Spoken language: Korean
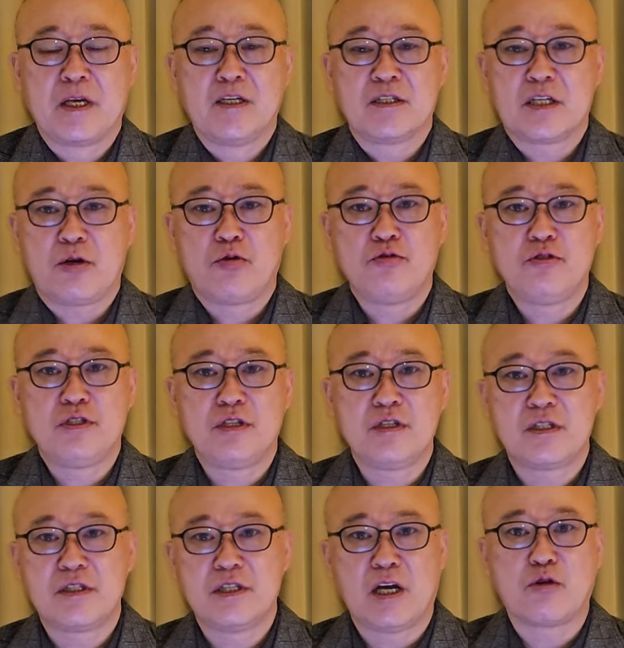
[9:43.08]
새로운
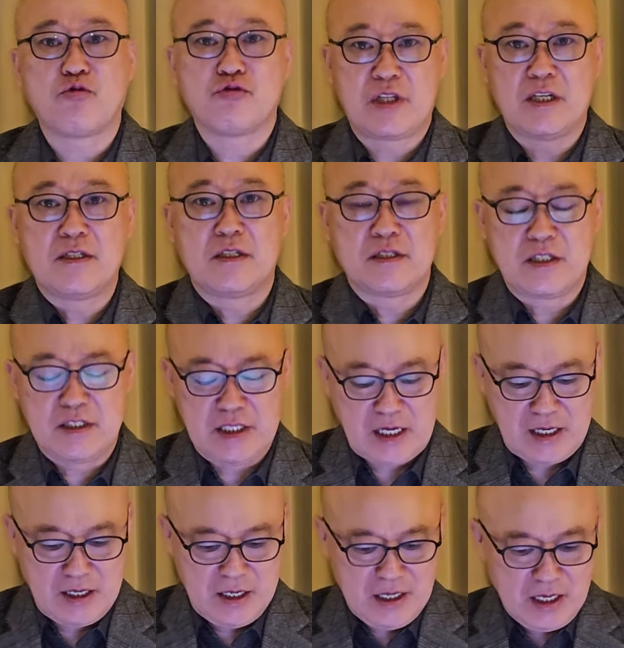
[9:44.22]
정치냐 구태 정치냐
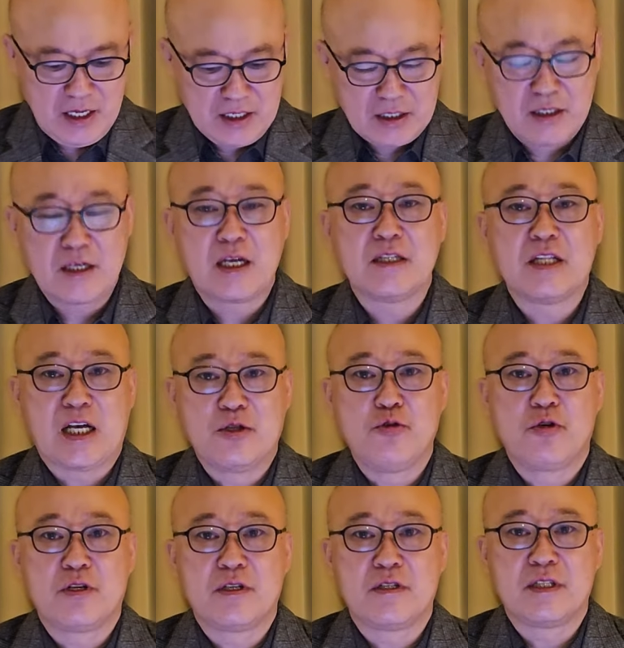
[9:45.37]
그렇게
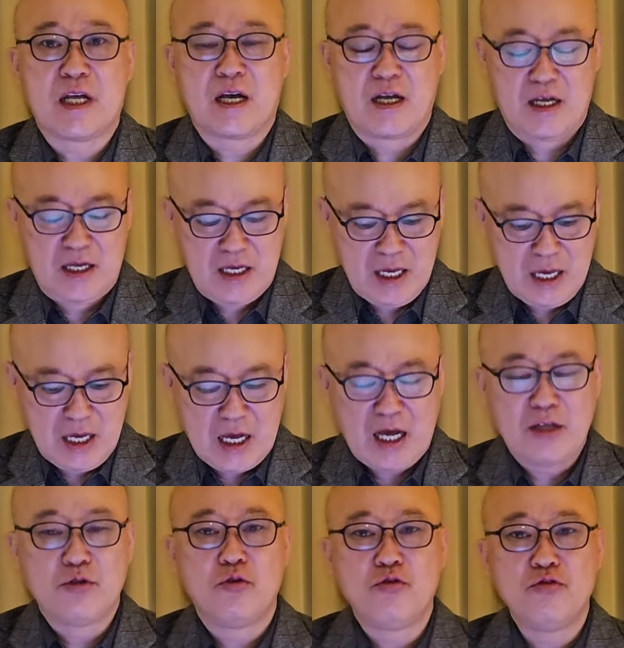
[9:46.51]
나뉠 것이다.
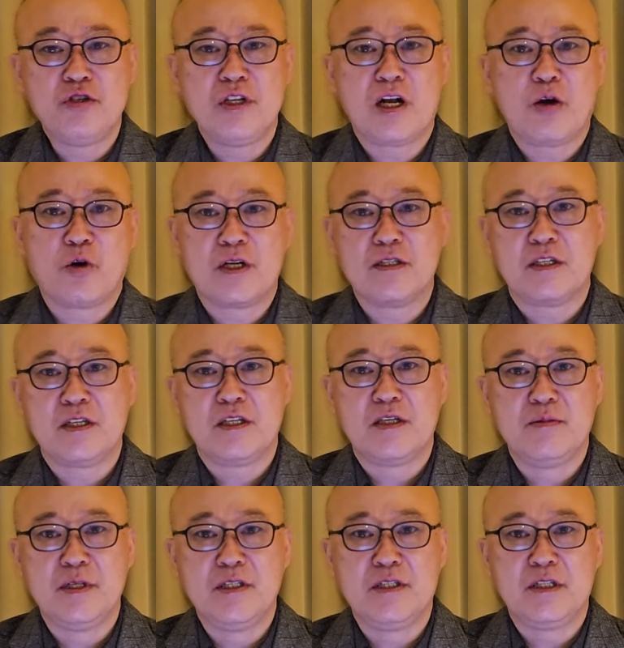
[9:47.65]
한동훈이라고 하는 이
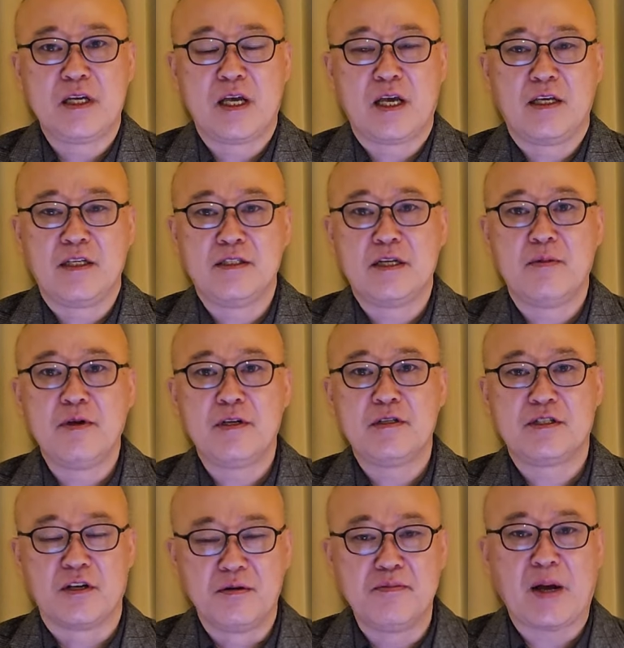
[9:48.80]
이미지에 이재명은
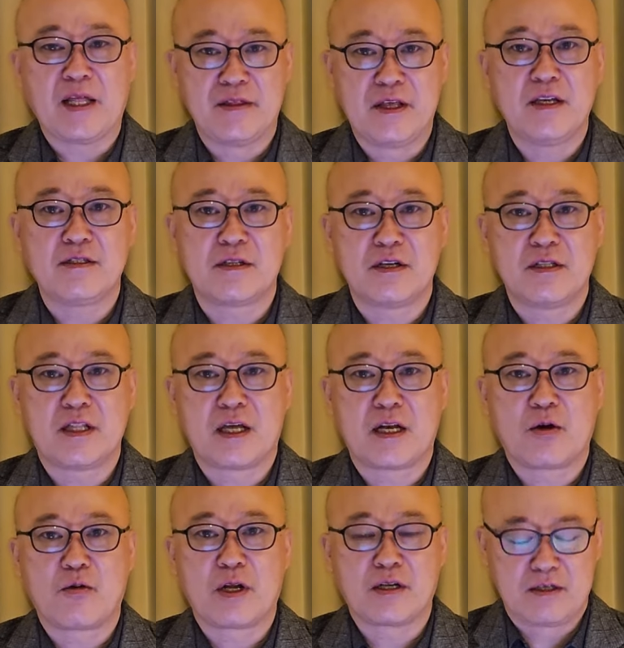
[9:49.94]
정반대에 서
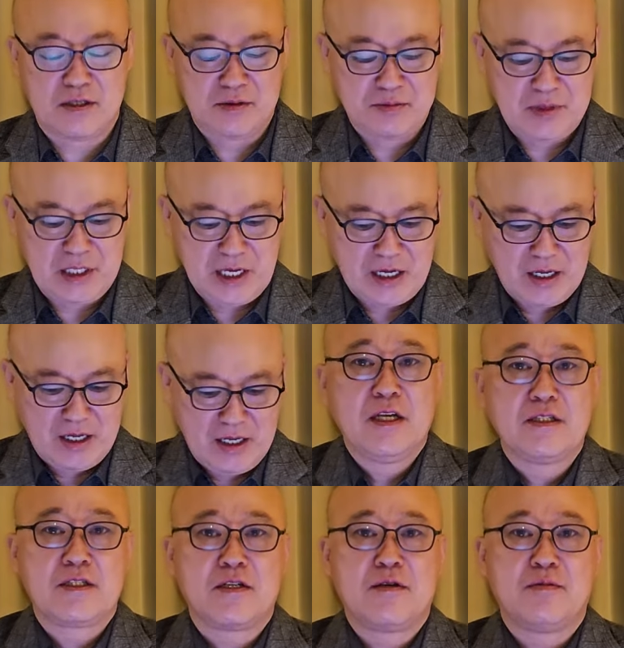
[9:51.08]
있다라고 하는 것입니다.
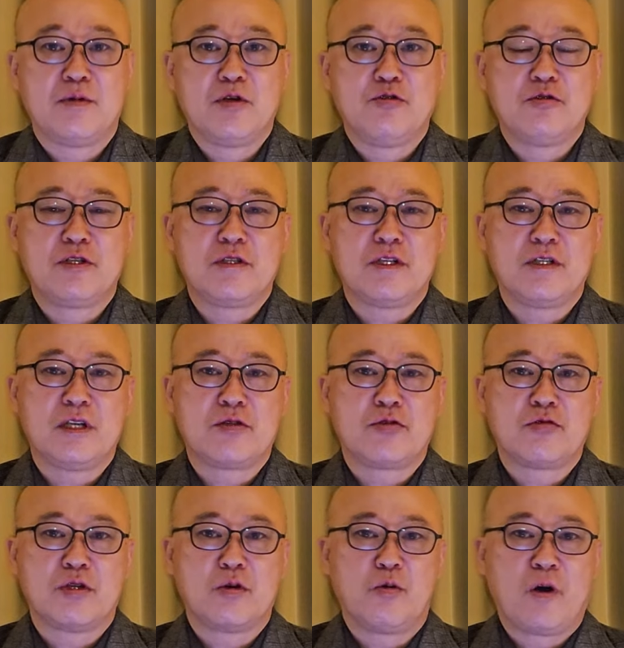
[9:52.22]
지금 윤석열
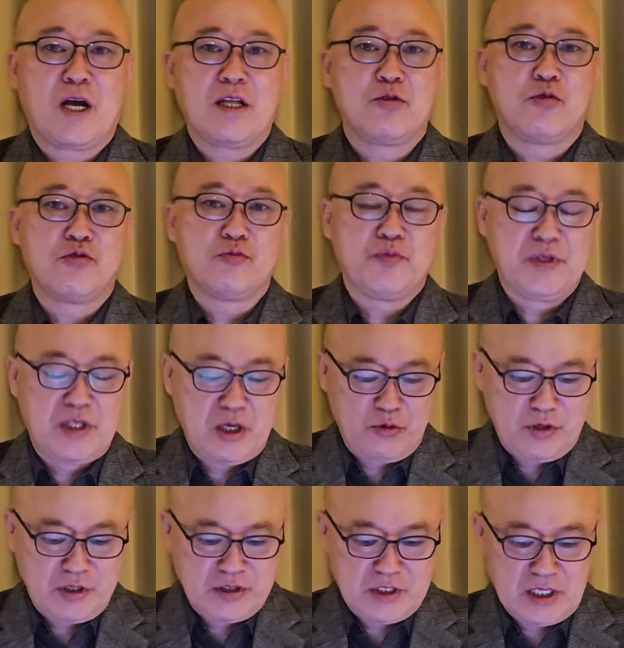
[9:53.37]
대통령과 한동훈
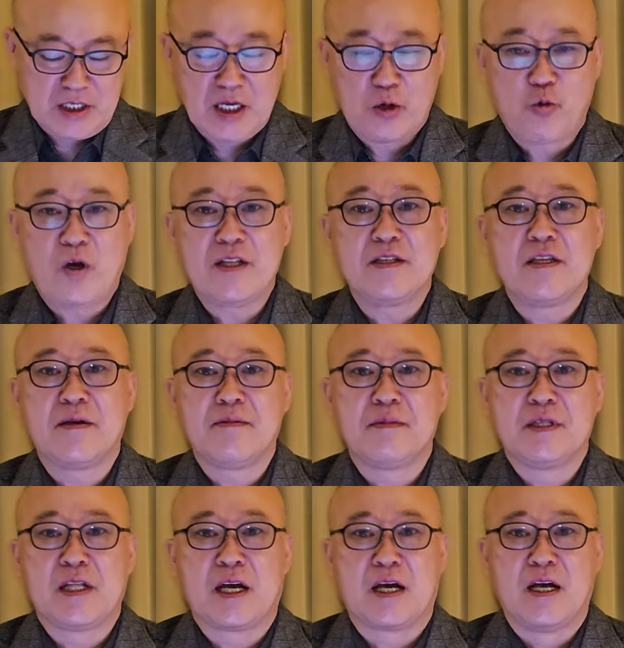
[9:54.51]
비대위원장의
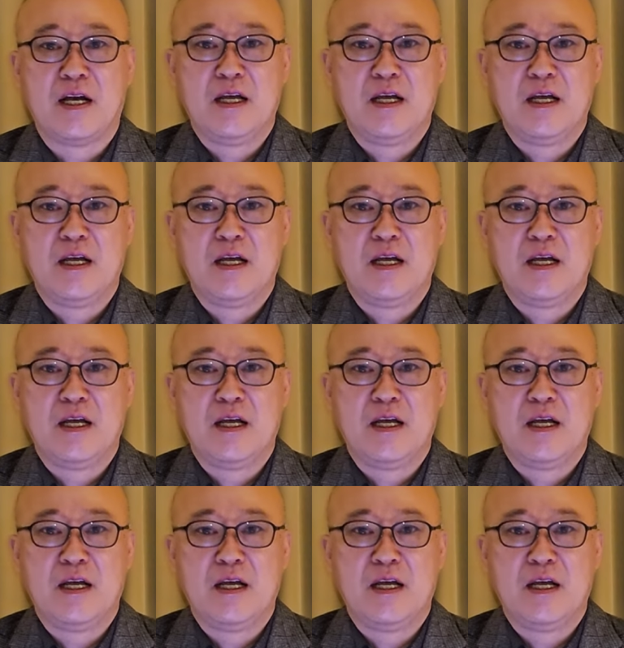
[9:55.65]
관계입니다.